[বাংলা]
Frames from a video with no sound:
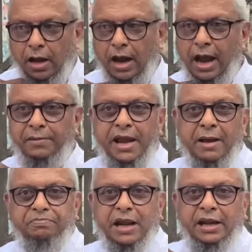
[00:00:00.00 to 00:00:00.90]
আমি
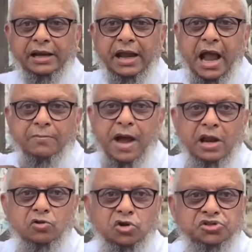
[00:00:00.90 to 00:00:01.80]
আপনাদেরকে আহ্বান
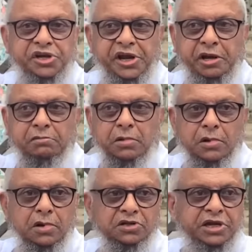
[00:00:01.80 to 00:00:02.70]
করছি
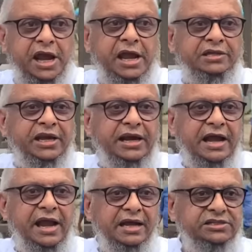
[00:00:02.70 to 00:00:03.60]
যে যেখানে
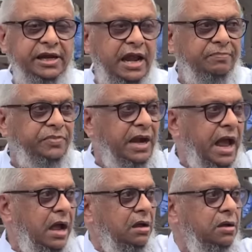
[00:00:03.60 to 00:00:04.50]
আসেন আপনারা
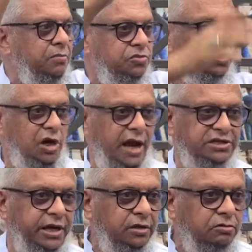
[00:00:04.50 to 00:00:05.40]
চলে আসেন